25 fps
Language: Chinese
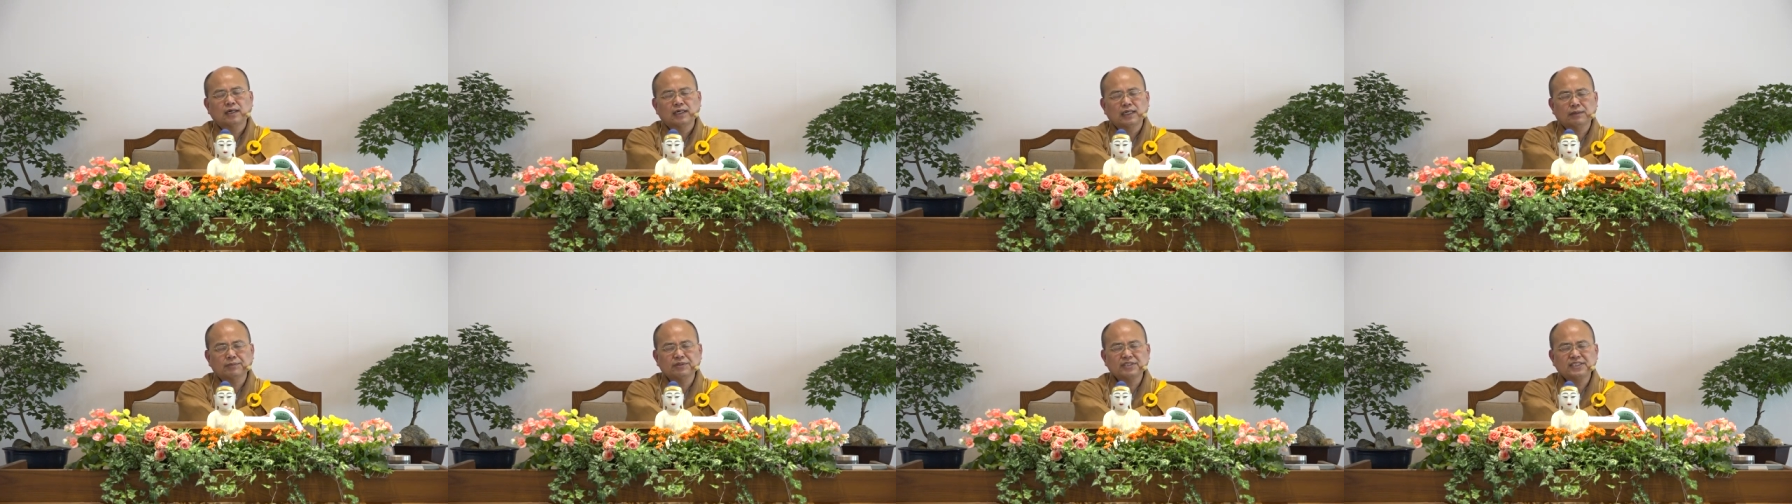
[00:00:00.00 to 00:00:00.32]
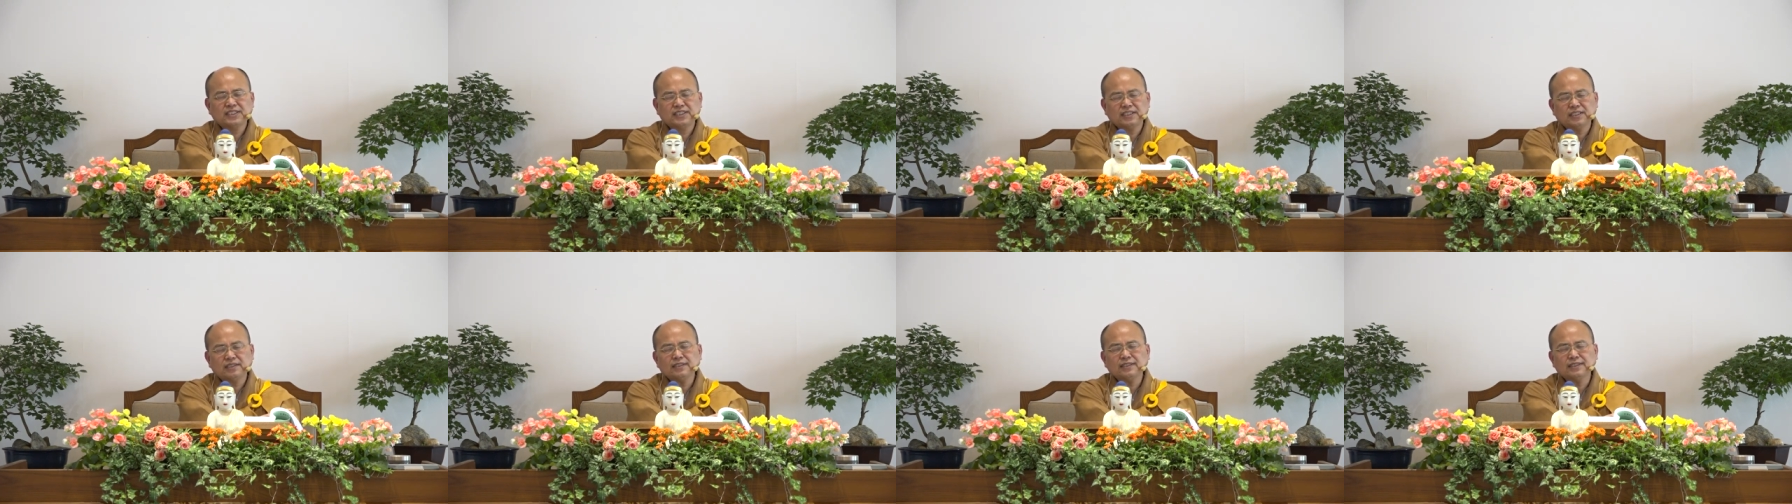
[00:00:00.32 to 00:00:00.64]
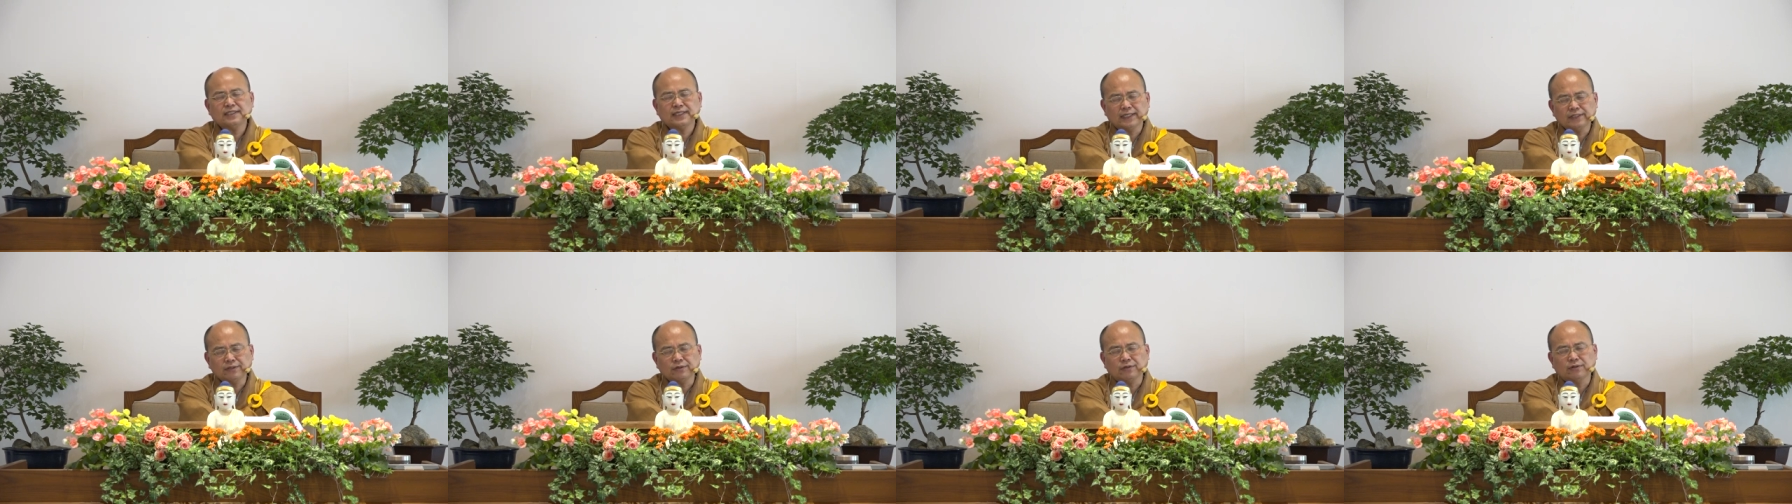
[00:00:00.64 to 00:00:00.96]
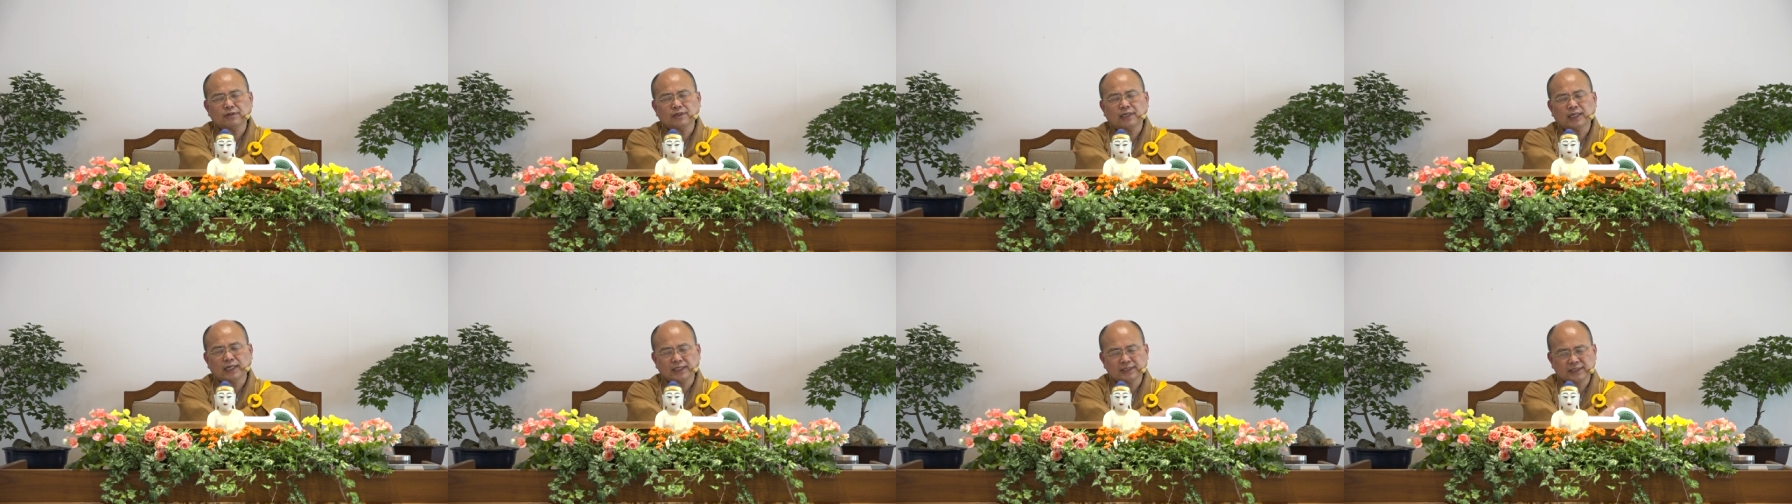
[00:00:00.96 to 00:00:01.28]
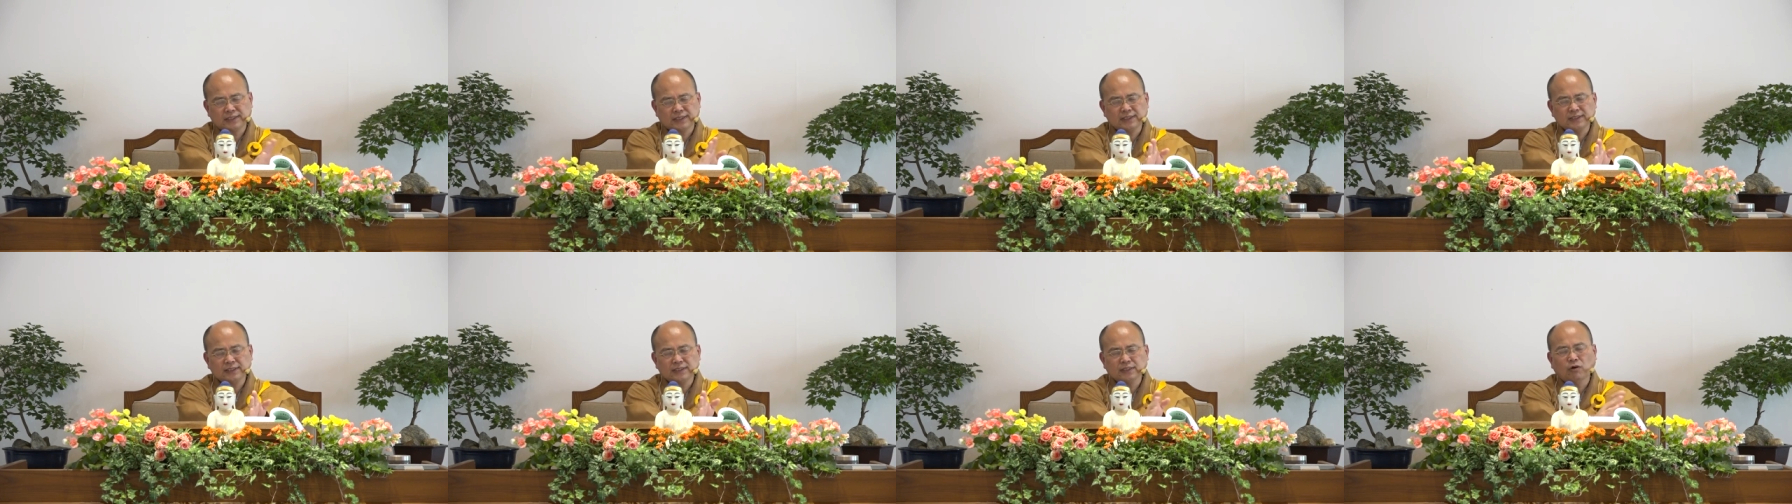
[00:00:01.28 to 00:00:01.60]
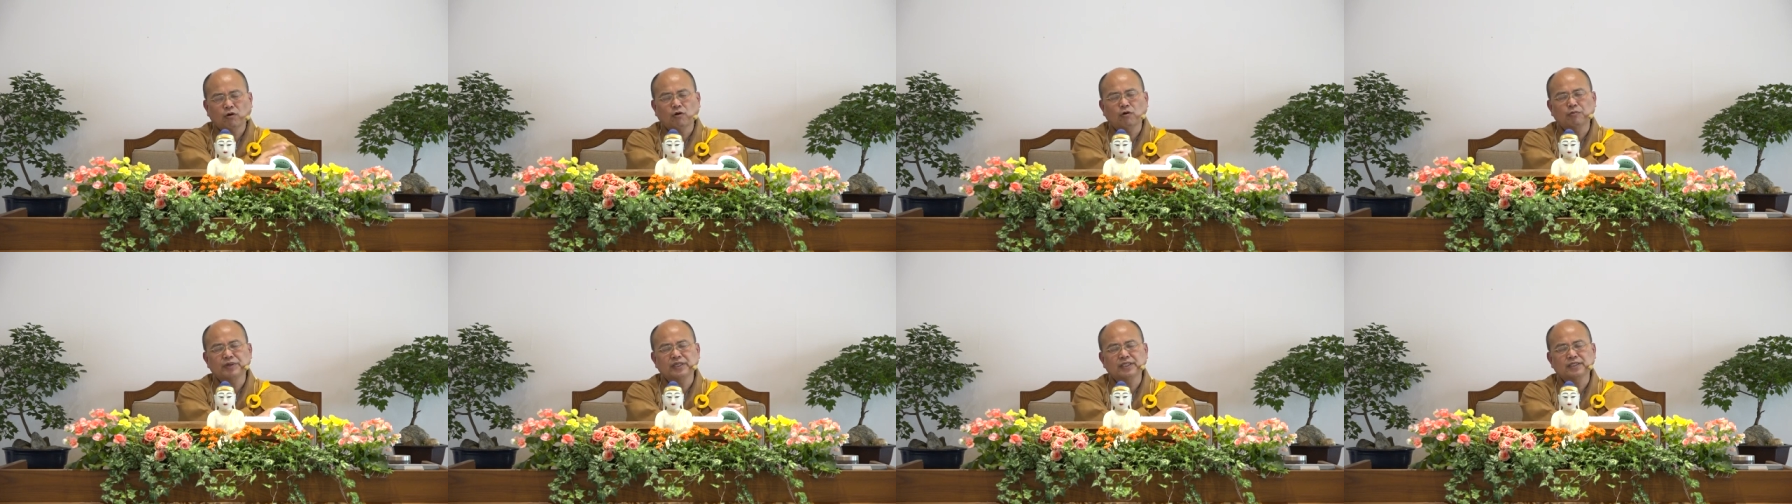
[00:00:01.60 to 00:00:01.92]
那么心也有啊，心是
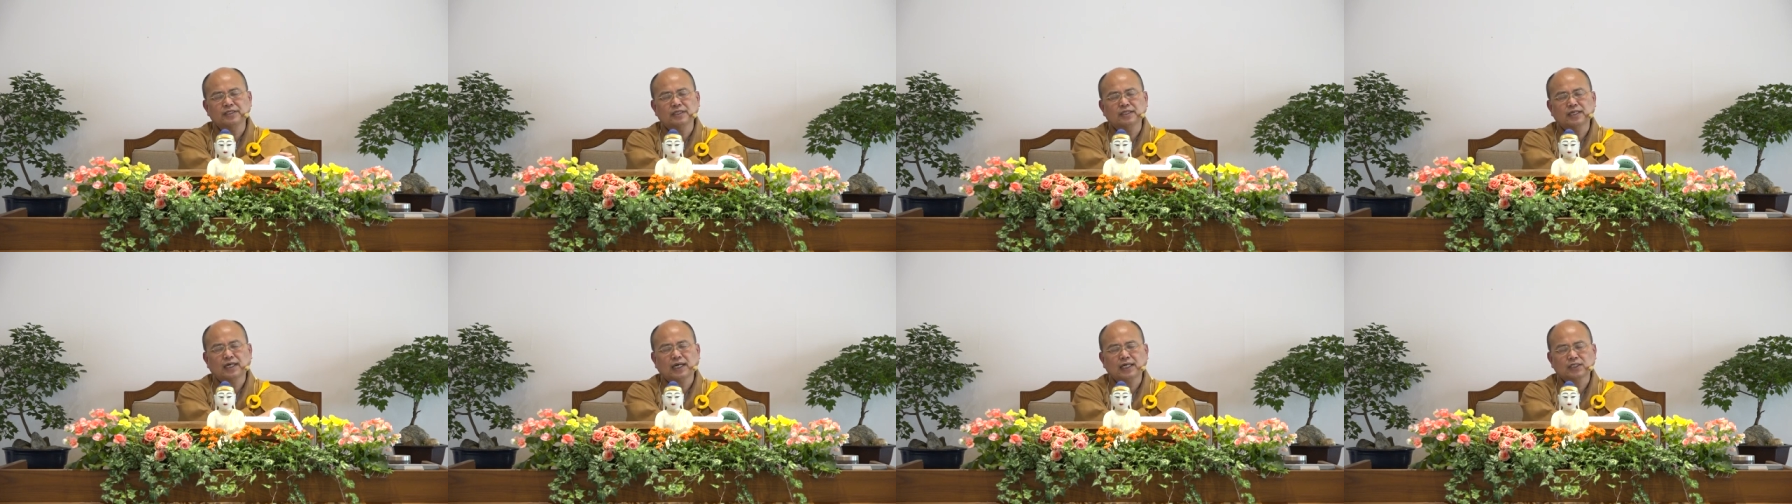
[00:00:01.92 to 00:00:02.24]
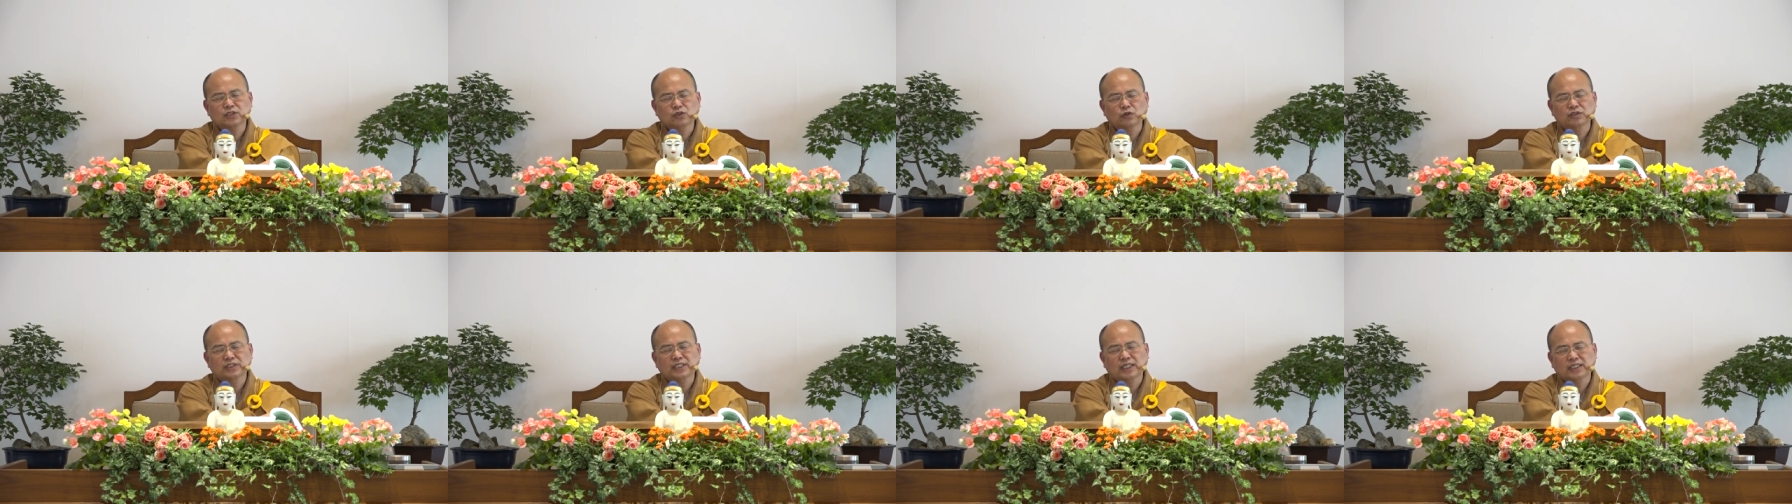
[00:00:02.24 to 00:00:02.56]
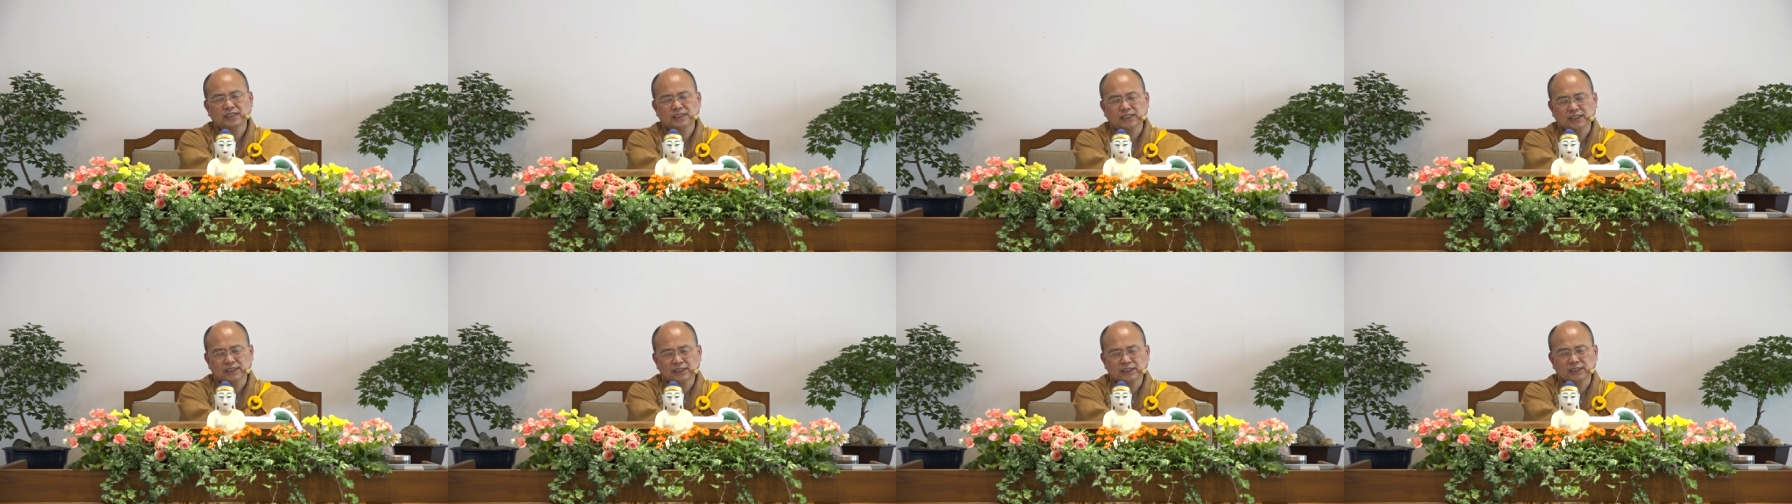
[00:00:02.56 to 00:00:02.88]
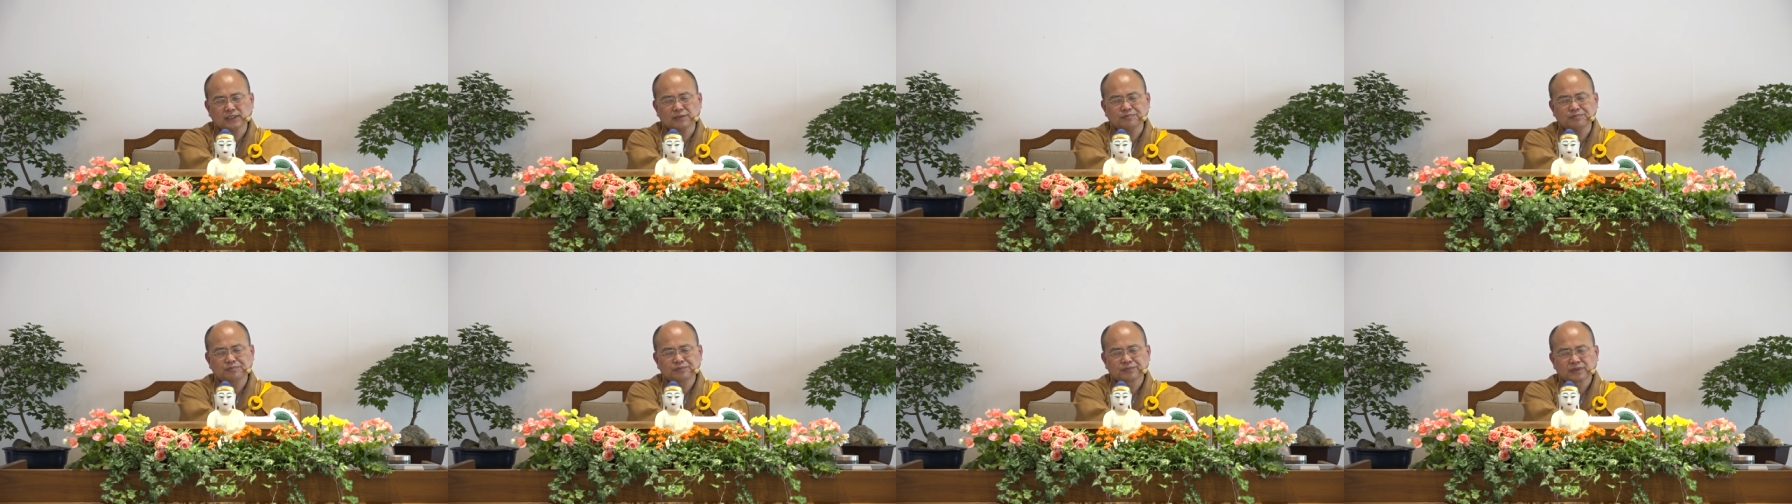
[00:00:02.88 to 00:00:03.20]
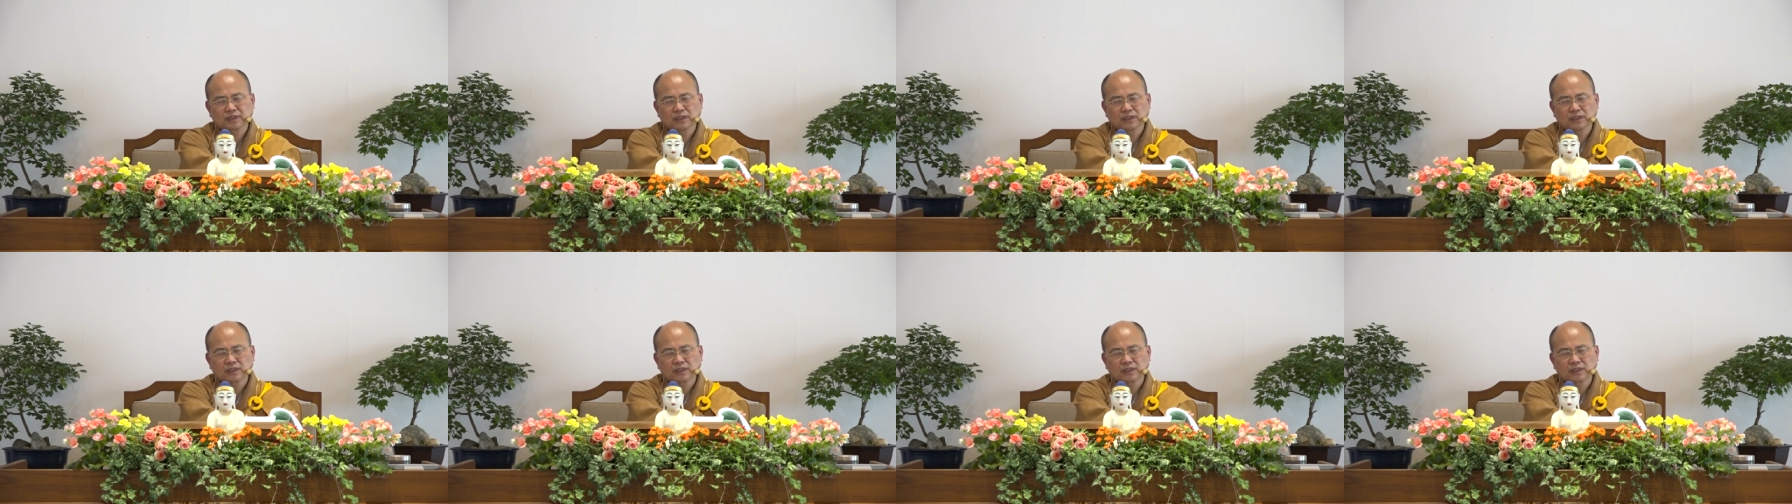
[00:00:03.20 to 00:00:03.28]
后面的啊，受想行识。